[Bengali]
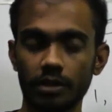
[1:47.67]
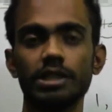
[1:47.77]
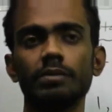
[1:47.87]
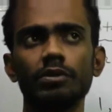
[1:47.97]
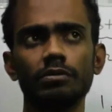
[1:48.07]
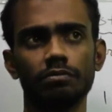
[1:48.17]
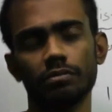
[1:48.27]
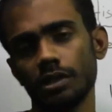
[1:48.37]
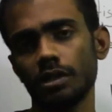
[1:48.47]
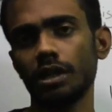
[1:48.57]
যেমন
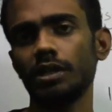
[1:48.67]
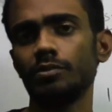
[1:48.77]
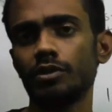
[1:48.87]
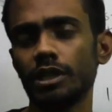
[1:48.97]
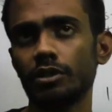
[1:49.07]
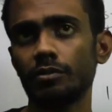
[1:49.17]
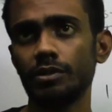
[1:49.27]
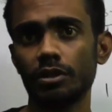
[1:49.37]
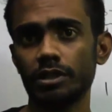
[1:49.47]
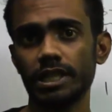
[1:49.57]
আদিম যুগে এরকম
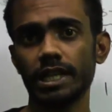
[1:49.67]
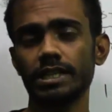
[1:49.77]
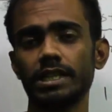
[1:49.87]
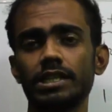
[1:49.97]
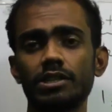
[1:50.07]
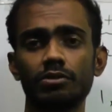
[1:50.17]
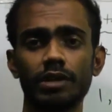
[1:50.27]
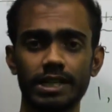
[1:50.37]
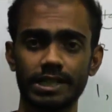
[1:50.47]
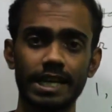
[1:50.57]
ছিল যে দেখা যাচ্ছে যে কোন
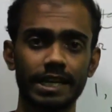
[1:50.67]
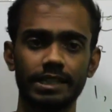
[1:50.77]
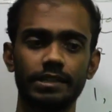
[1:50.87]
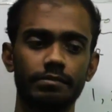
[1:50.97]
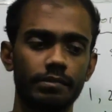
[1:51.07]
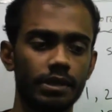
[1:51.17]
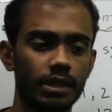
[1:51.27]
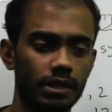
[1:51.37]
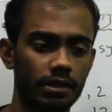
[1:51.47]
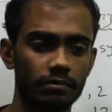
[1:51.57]
একটা জায়গাতে
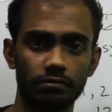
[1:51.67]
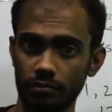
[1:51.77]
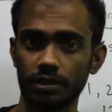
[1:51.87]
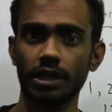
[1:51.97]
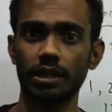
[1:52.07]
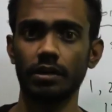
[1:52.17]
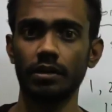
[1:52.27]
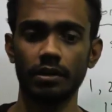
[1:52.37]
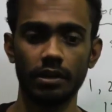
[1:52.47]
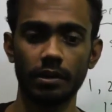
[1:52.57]
তারা
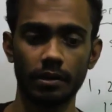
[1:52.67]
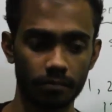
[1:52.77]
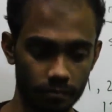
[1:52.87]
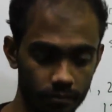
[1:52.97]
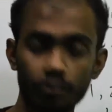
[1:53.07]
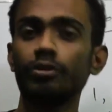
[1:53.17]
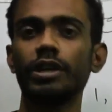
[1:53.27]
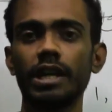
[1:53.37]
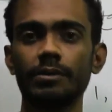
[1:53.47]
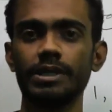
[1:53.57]

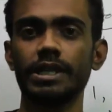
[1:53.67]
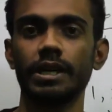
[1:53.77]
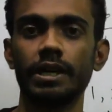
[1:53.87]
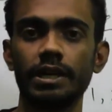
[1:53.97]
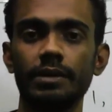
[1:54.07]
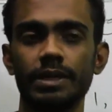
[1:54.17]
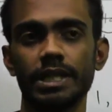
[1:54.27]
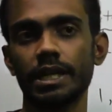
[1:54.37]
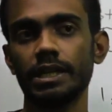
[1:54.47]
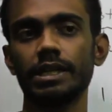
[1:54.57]
পুকুরে নামছে নেমে
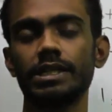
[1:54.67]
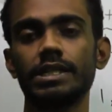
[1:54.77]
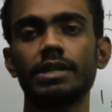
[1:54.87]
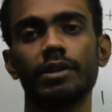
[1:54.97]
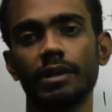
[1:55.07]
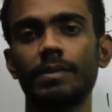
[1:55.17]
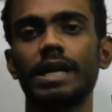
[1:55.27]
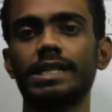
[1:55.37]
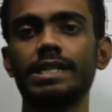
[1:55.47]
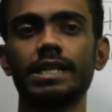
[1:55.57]
সেখানে দেখছে যে অনেক
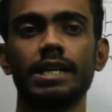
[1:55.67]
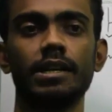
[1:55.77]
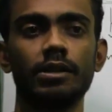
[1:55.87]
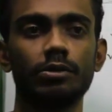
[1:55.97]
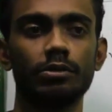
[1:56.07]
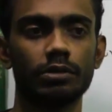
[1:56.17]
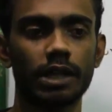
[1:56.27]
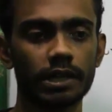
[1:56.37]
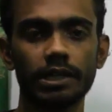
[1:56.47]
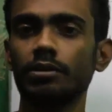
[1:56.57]
মাছ আছে তো
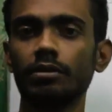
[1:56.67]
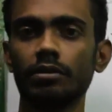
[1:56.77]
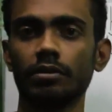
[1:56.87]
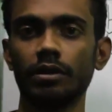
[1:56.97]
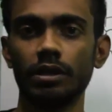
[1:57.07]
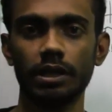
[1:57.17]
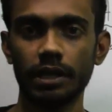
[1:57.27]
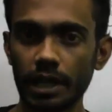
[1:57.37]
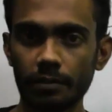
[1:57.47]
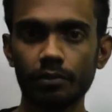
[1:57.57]
তারা কি করলো
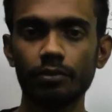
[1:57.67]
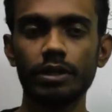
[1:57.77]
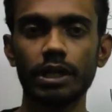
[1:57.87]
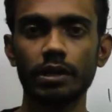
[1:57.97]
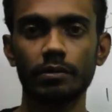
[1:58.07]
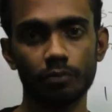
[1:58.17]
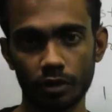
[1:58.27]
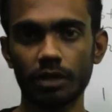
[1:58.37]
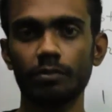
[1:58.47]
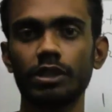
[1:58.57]
এই পুকুরটা
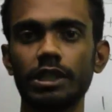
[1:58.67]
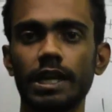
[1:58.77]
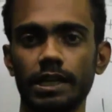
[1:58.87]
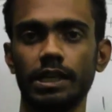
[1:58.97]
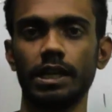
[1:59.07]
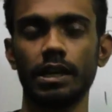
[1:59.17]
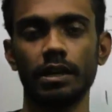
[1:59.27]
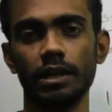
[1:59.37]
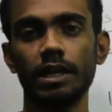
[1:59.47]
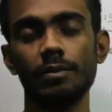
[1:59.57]
বনের মধ্যে থাকে তারা
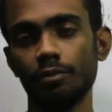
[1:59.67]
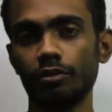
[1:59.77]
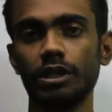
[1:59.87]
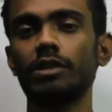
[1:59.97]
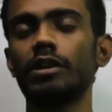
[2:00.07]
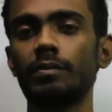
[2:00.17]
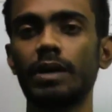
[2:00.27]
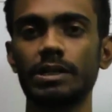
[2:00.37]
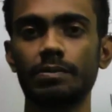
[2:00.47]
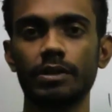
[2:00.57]
এই পুকুরটাতে অনেক
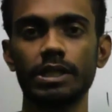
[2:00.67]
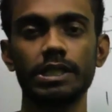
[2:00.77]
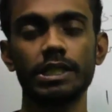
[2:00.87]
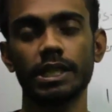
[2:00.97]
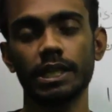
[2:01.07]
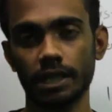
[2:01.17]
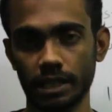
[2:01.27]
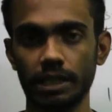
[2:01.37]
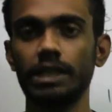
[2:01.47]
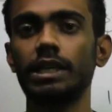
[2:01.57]
মাছ পাওয়া যায় যেটাকে
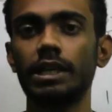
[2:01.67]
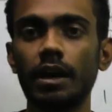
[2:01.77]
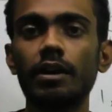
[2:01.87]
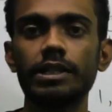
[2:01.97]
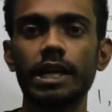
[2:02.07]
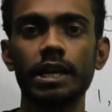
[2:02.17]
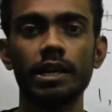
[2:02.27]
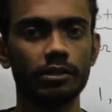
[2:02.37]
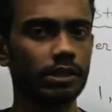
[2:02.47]
খাওয়া যায় তো